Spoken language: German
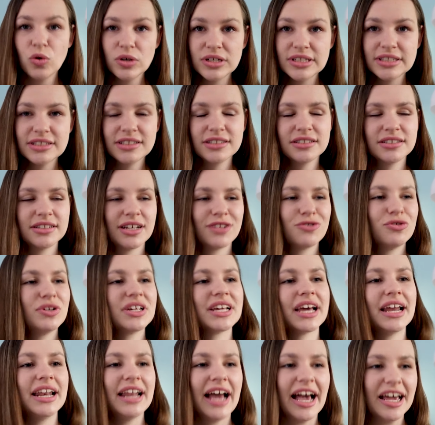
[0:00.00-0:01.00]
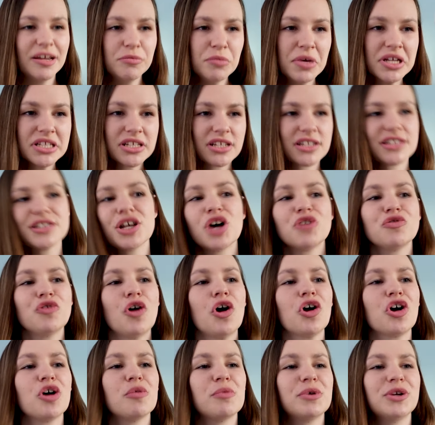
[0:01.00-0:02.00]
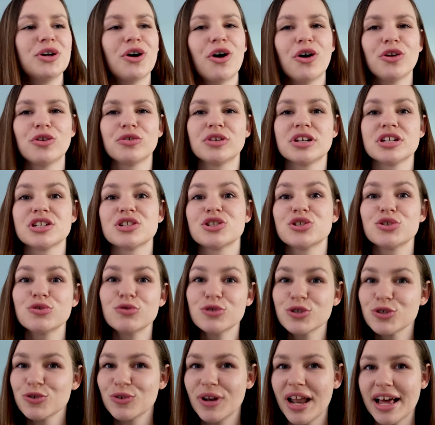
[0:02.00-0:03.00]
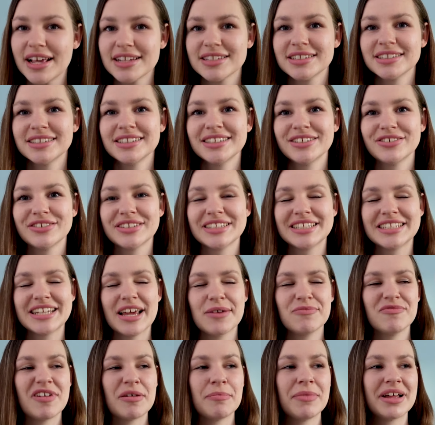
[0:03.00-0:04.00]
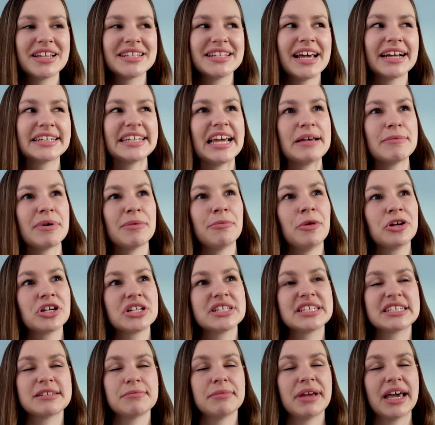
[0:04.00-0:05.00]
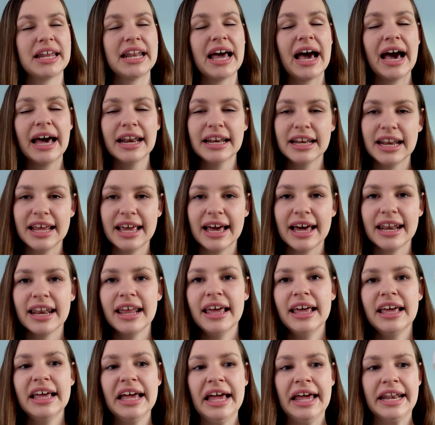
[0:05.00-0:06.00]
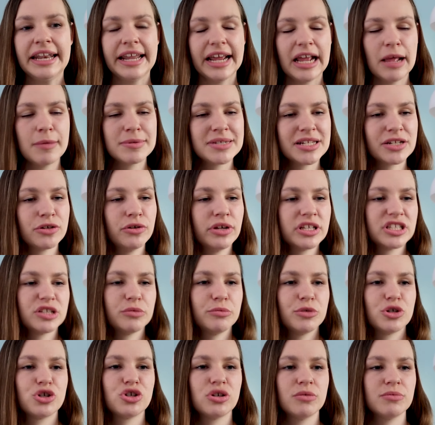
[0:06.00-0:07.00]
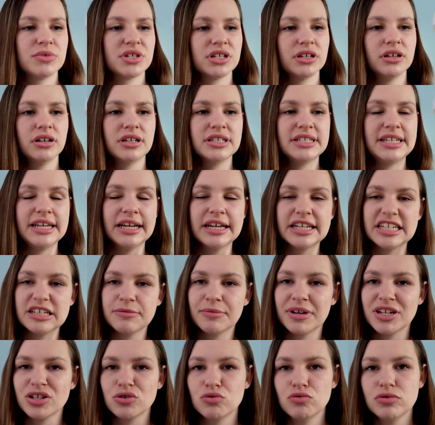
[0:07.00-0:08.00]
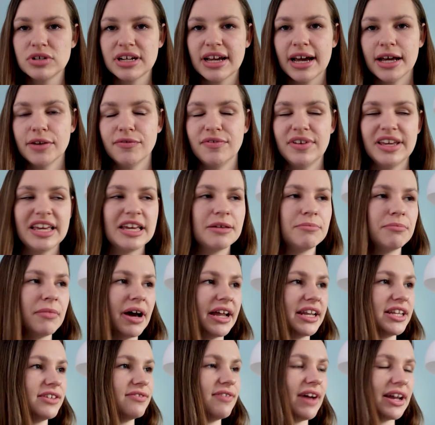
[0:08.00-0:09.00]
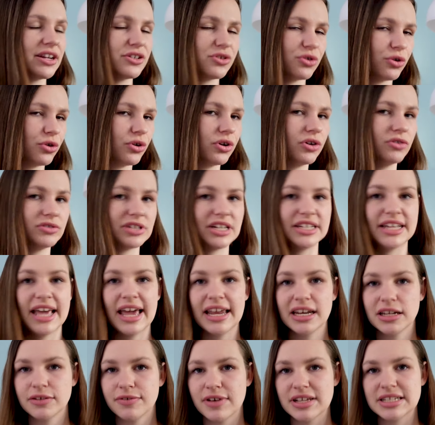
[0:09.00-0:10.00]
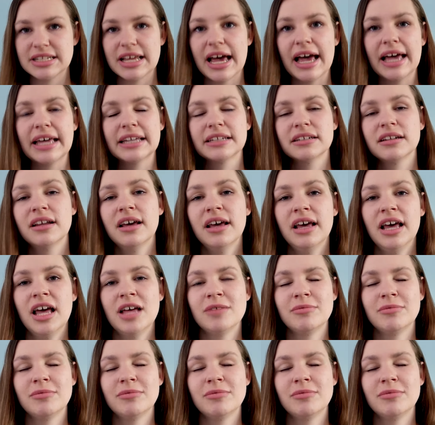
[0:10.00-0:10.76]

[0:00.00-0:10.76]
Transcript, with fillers: Und da du nicht allein bist, ist es auch vollkommen in Ordnung, das zuzulassen. Und ähm, wenn man sagt, hey, man möchte sich dem gerne annähern, da gibt es natürlich so bestimmte Dinge, die man tun kann, wie eben an die Wand drücken oder die Hände festhalten.